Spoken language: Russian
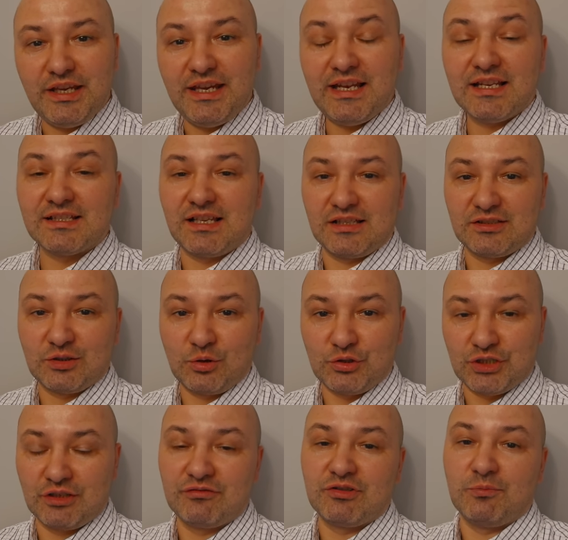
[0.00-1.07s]
или
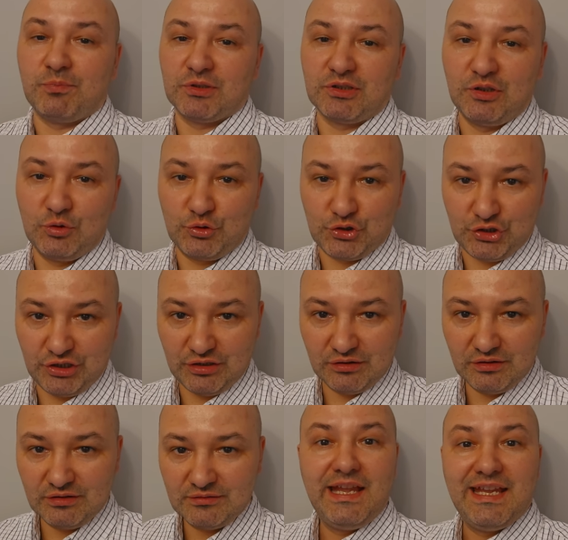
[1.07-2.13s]
застройщик все
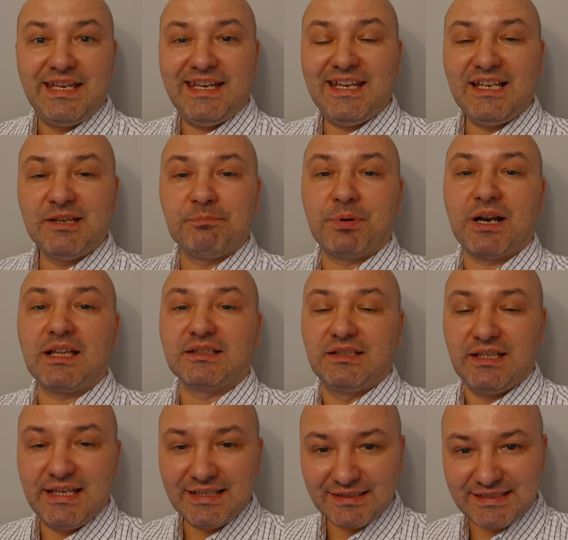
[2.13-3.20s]
подключил, или
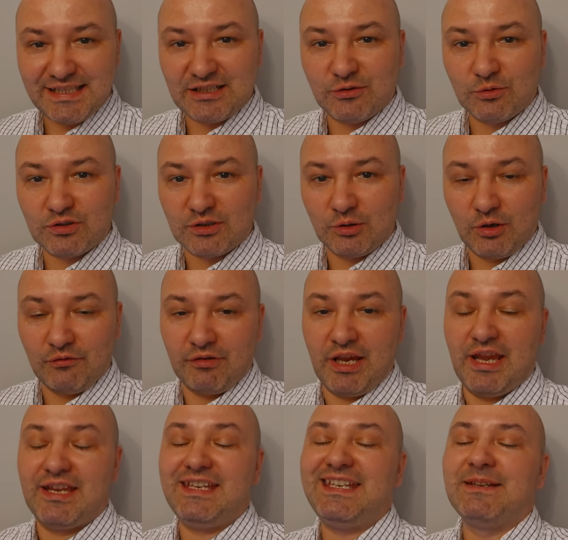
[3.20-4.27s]
продлил тех
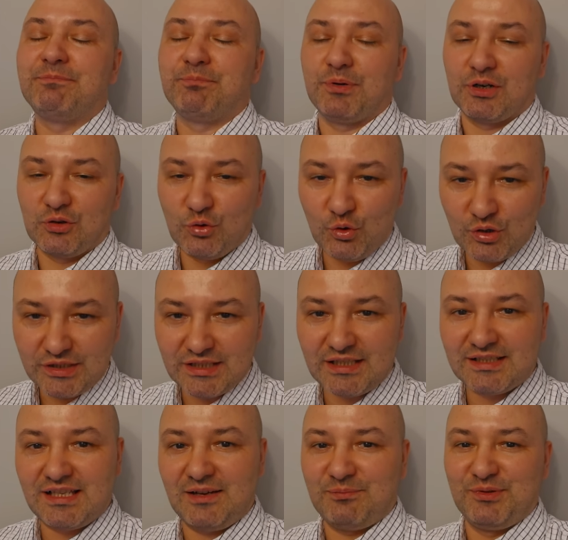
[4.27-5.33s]
условия и просто
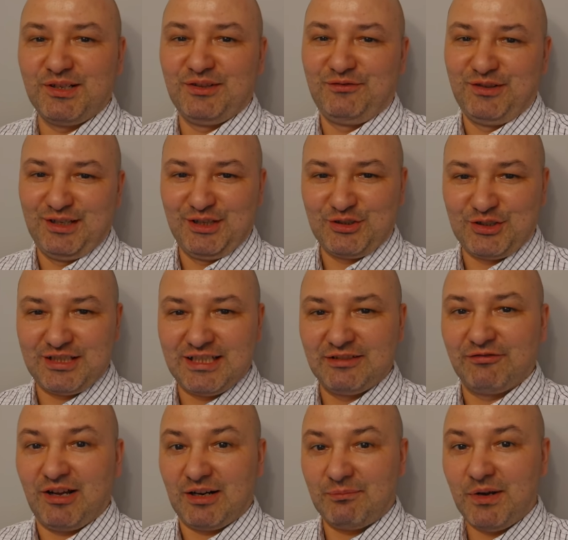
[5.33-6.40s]
забыл выложить
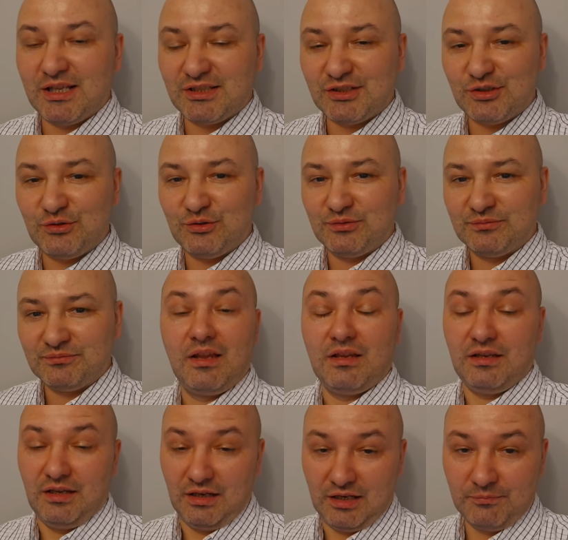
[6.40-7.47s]
информацию,
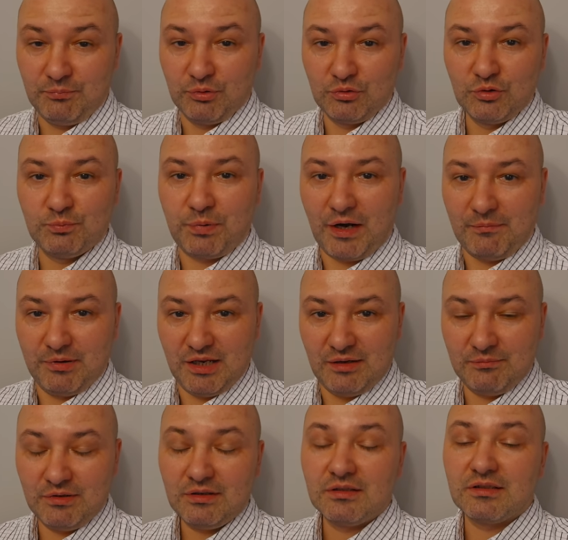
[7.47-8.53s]
или будут
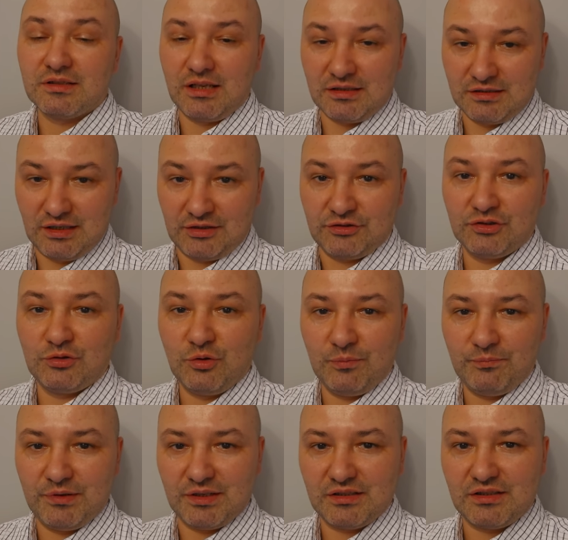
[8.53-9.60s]
проблемы со сдачей
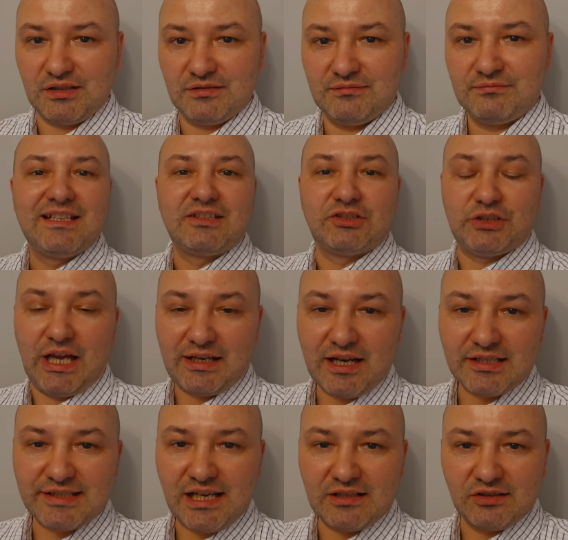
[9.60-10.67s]
комплекса. Так
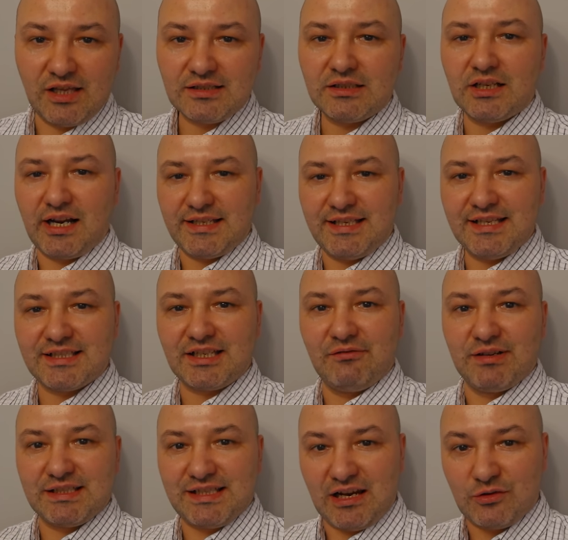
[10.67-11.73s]
как согласно
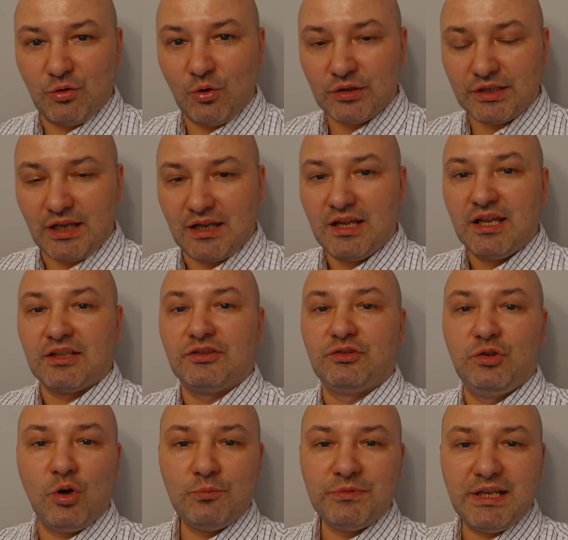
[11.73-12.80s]
российского закона,
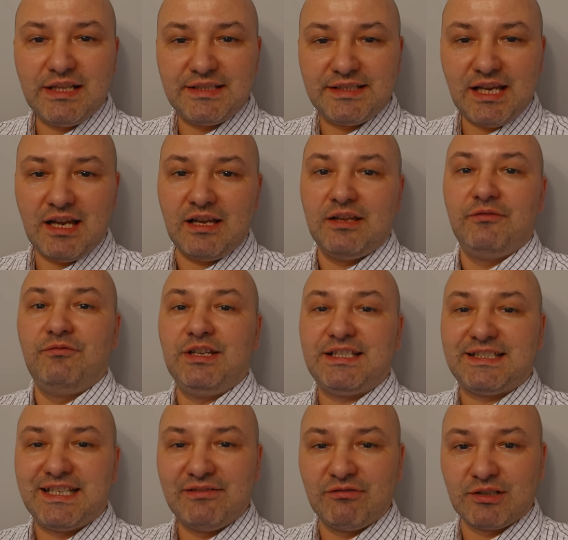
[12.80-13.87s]
дом нельзя
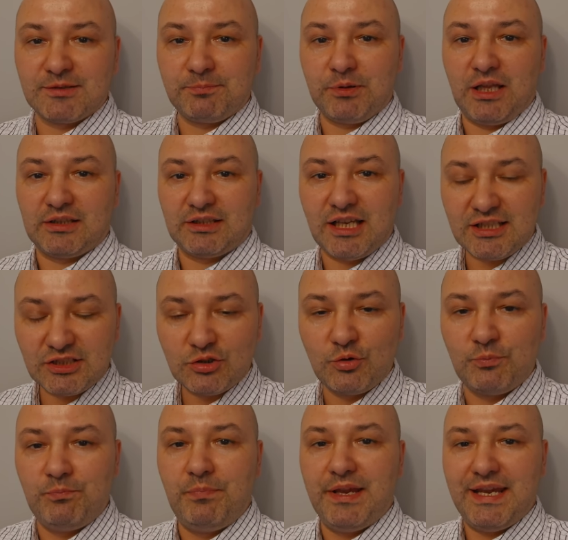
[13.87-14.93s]
ввести в эксплуатацию
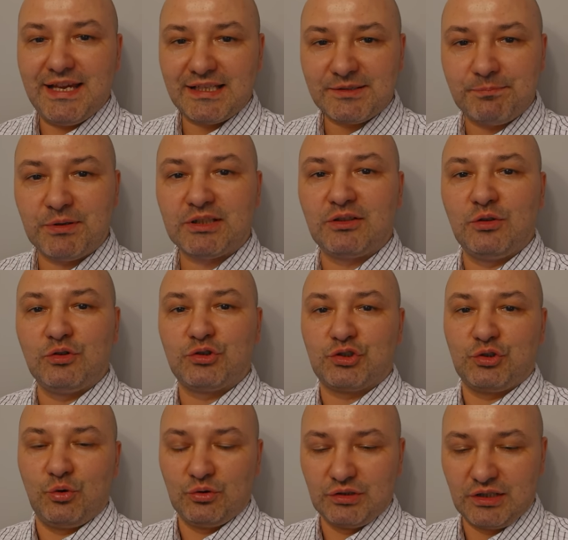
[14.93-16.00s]
без
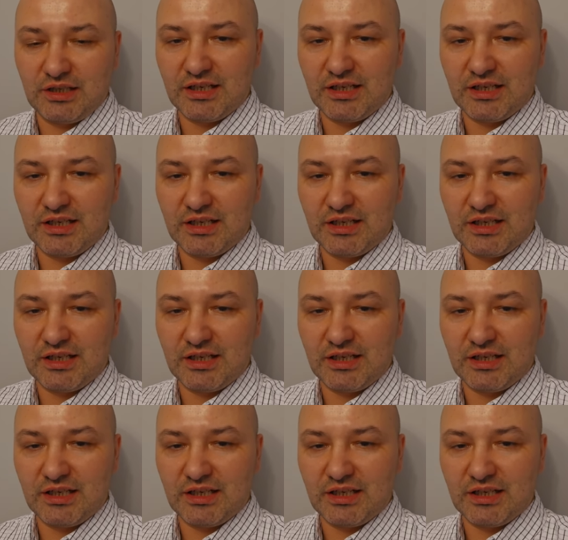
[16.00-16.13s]
подключенных